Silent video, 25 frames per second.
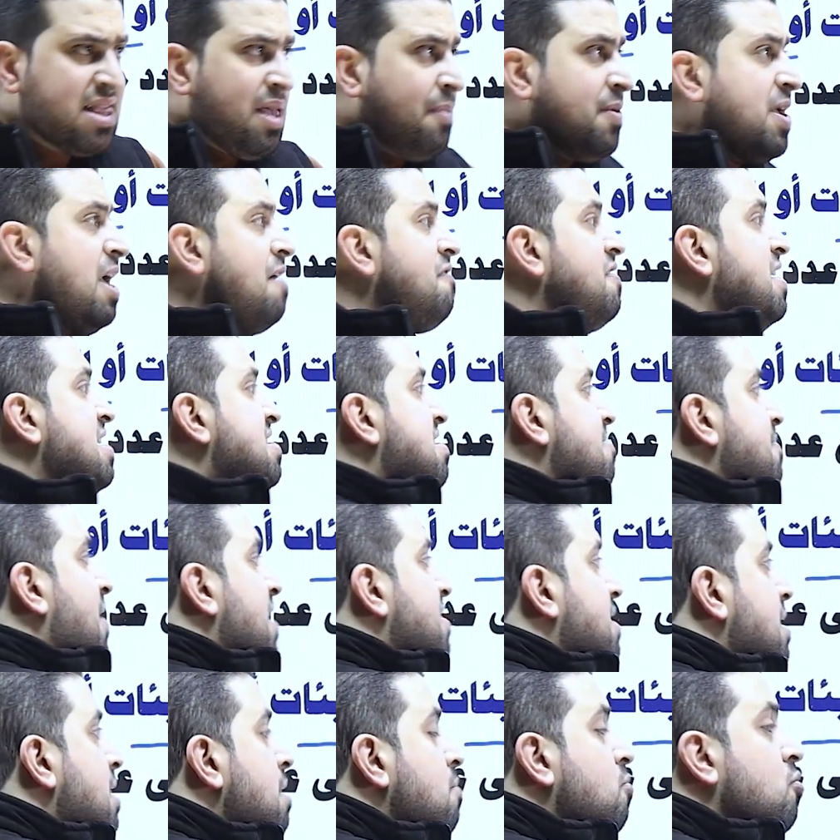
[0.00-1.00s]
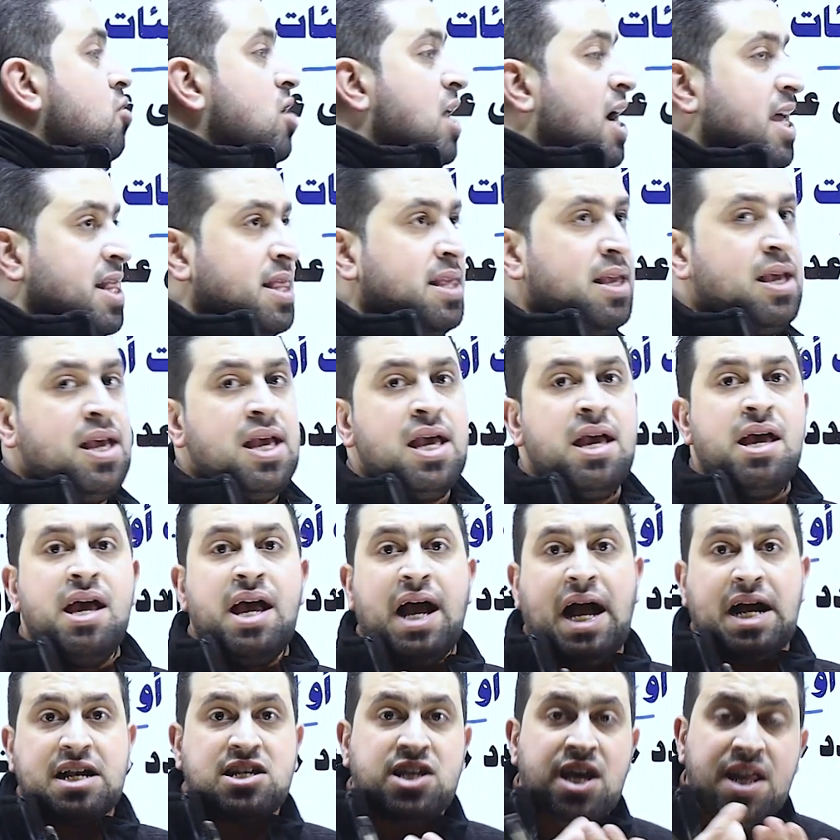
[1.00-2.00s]
طب كيف أحسب عدد المولات
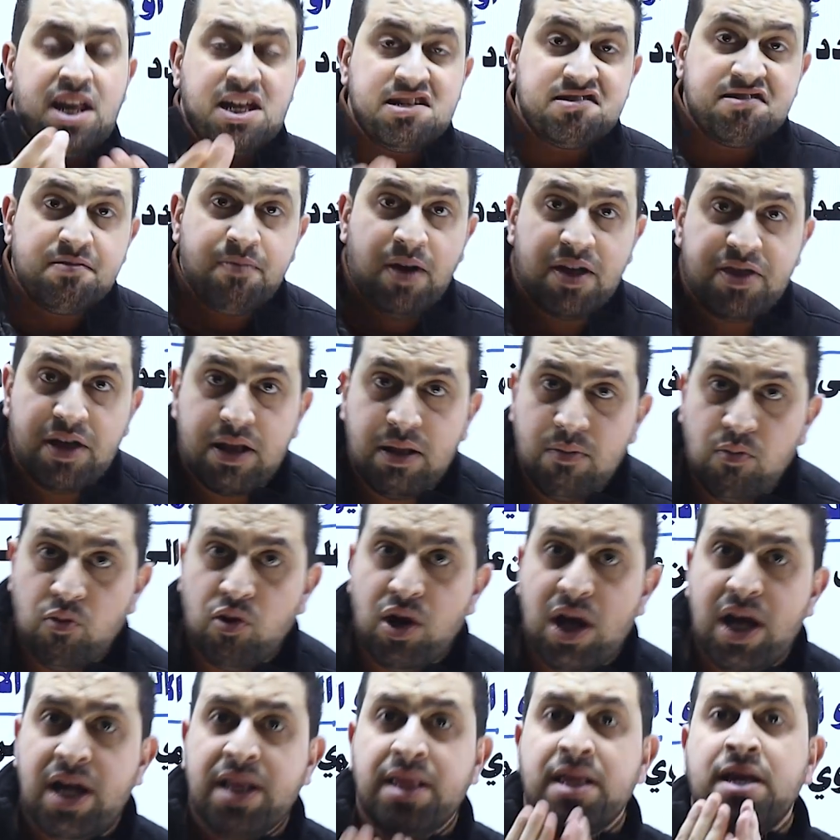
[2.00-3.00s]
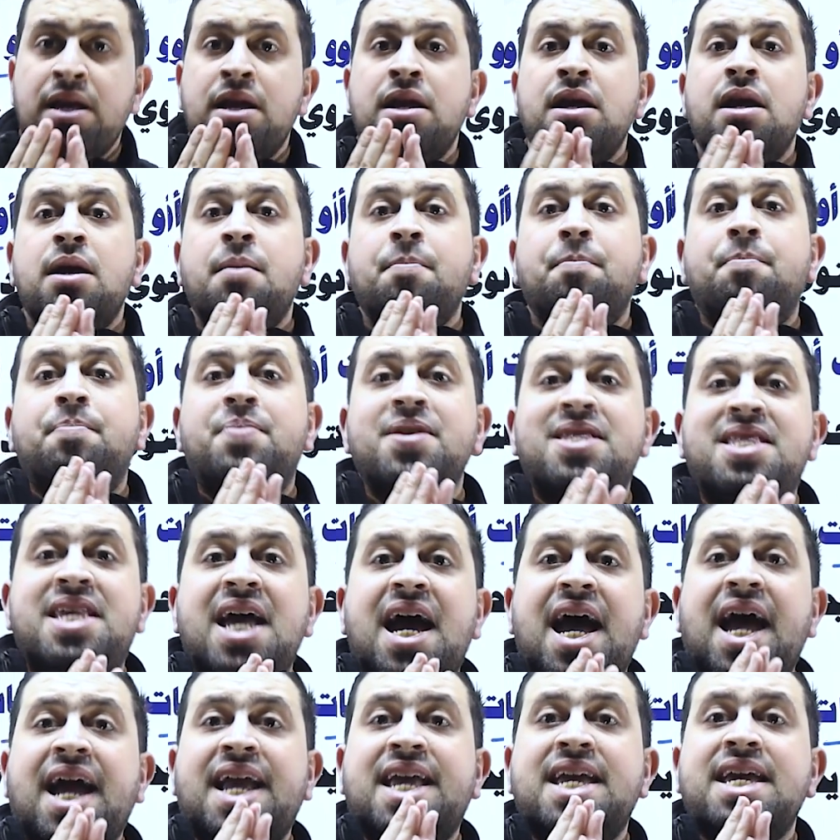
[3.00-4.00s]
عشان أحسب عدد المولات بدي
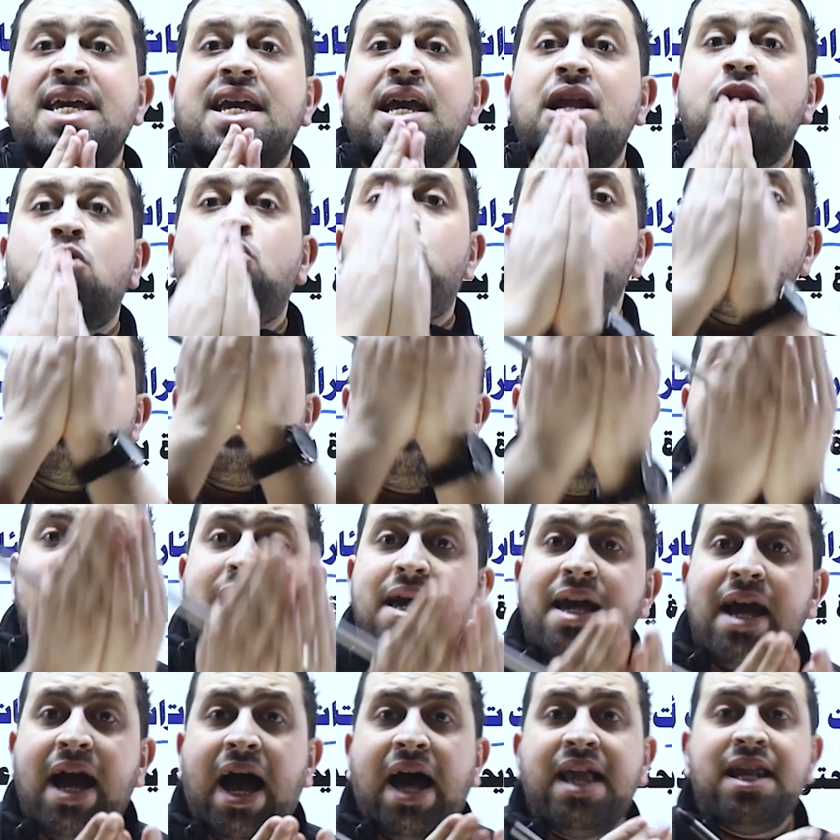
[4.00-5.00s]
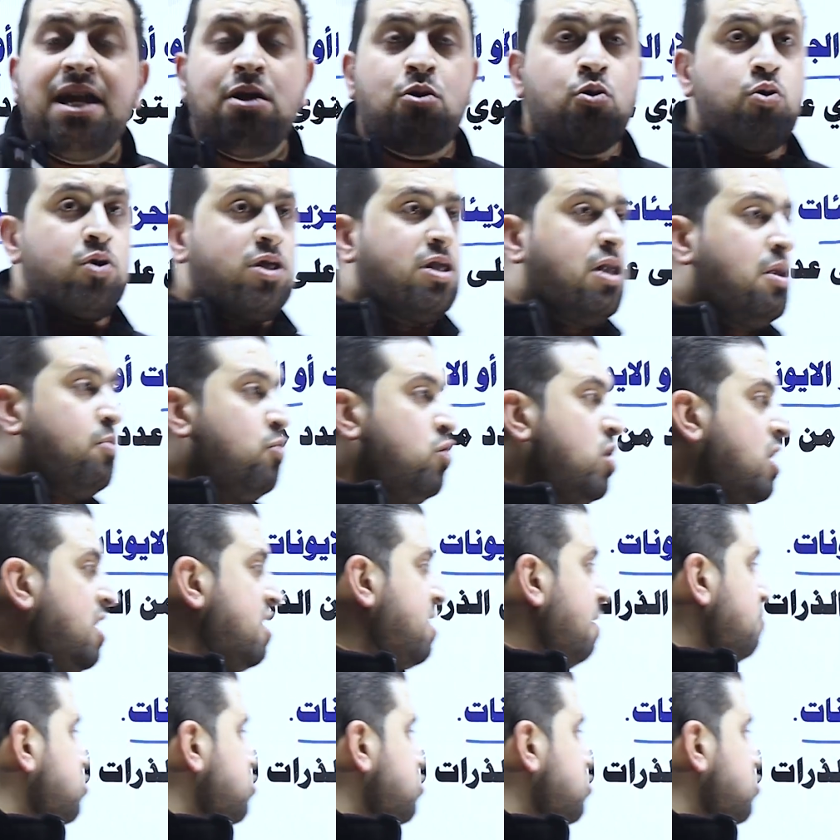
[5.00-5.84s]
احكي الكتله على الكتله الموليه